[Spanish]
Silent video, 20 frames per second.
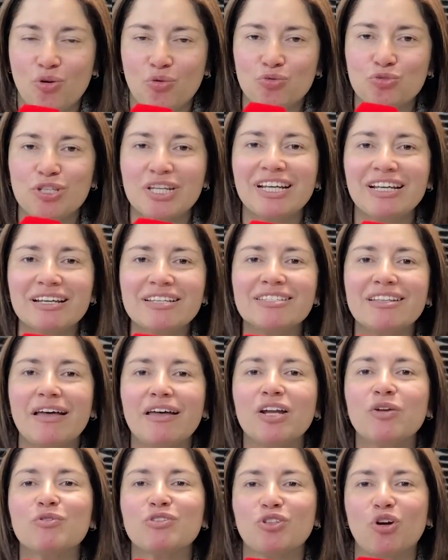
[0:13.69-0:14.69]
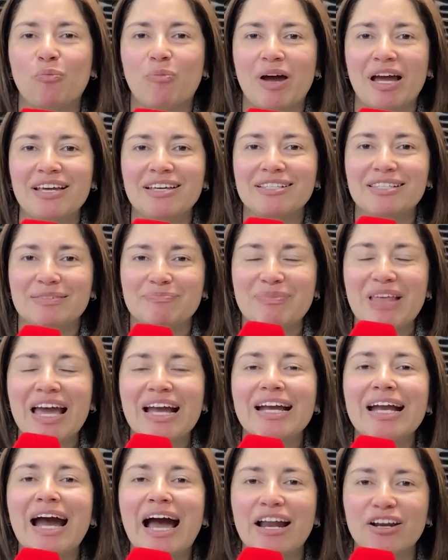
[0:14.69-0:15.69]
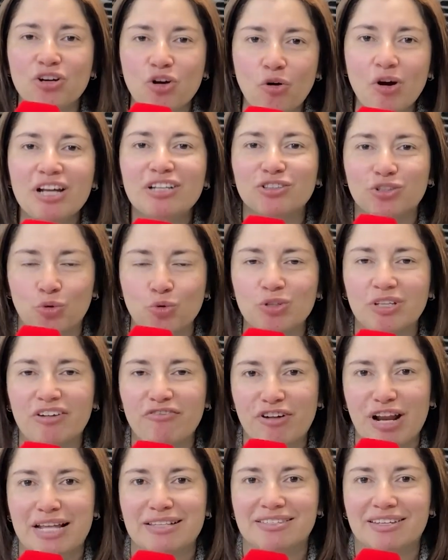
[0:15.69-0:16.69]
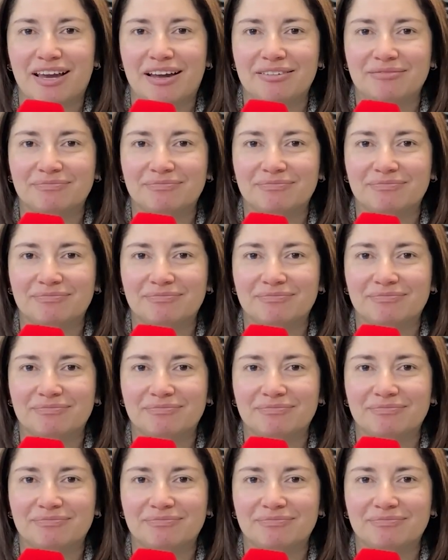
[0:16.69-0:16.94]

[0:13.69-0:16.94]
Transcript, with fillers: un ciclista de nuestro país ganó el Tour de Francia.